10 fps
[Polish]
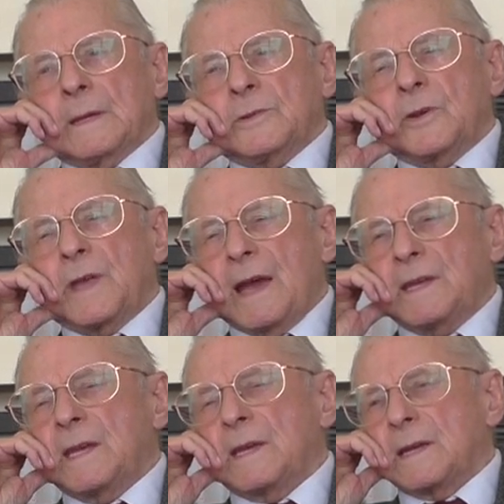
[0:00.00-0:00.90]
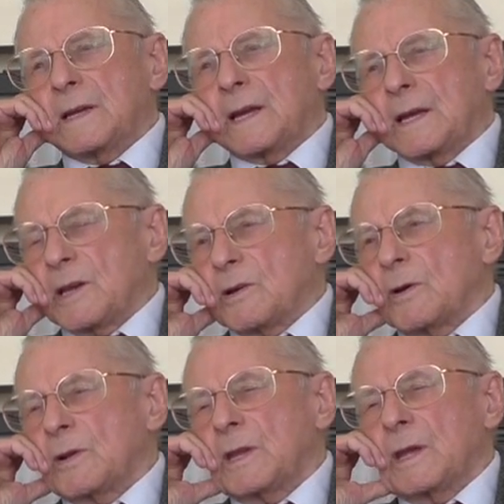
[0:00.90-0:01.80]
do jakich
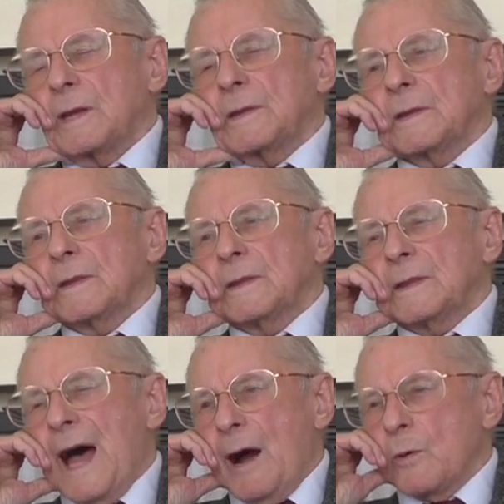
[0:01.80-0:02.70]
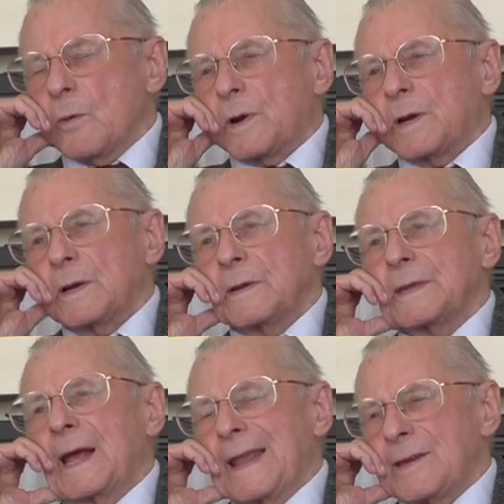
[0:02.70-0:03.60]
kategorii nauk
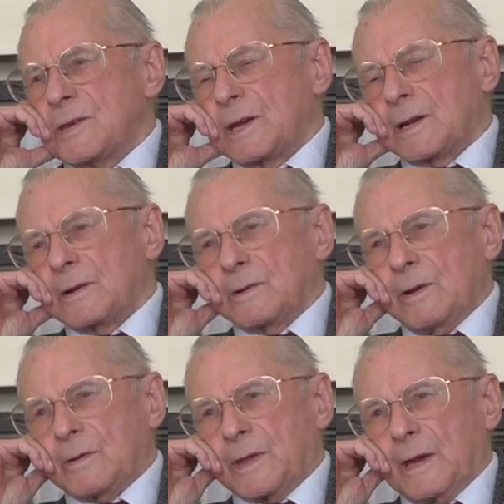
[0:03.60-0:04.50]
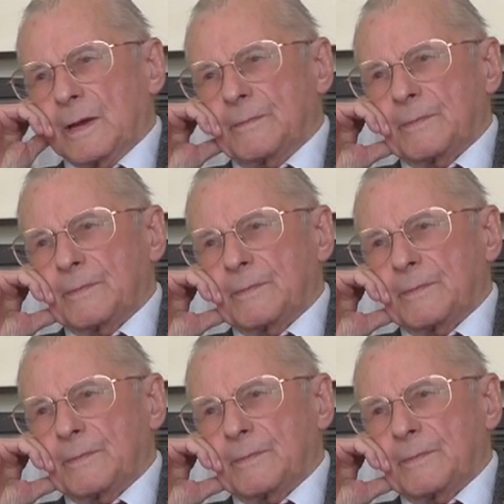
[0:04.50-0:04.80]
należy archeologia.